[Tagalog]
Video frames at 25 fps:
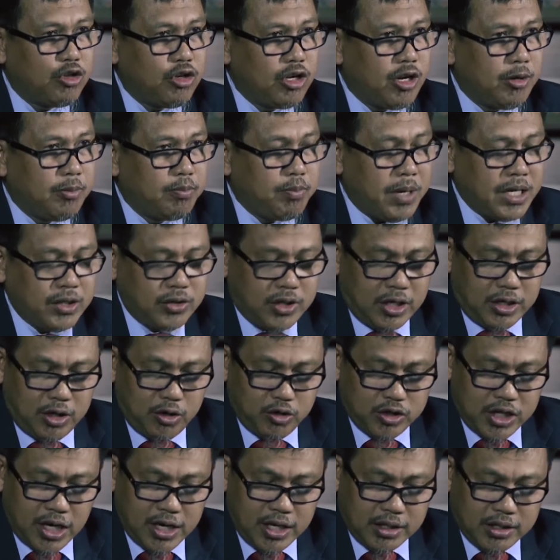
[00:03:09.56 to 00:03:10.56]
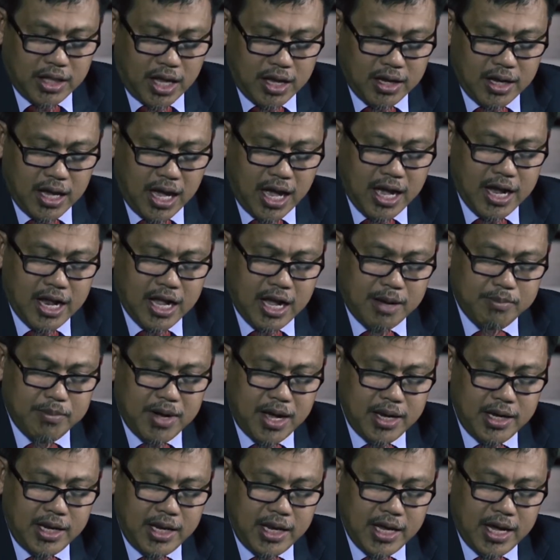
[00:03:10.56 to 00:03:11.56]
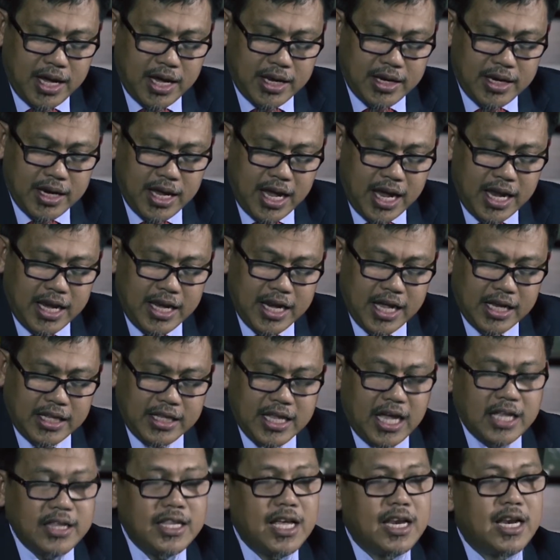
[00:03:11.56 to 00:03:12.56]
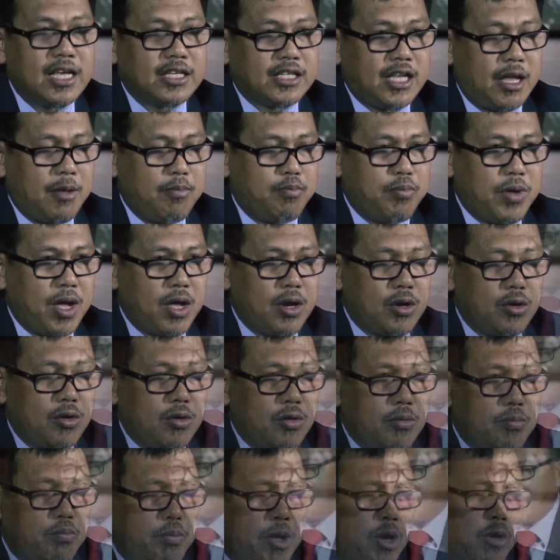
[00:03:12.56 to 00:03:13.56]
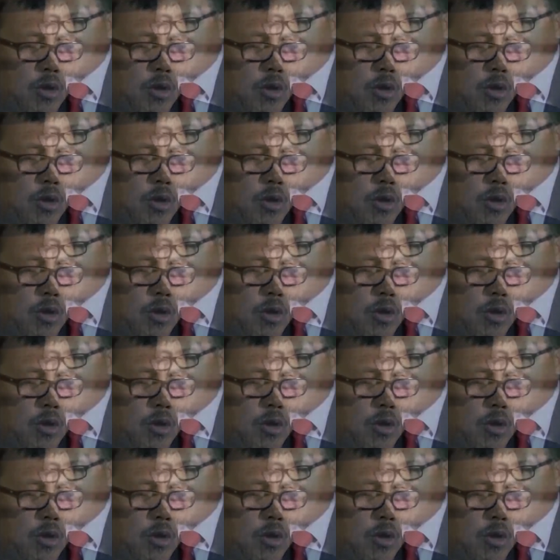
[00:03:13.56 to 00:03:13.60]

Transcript: dito ng pansin yung salitang ang kamalian ay nagdadala sa impyerno.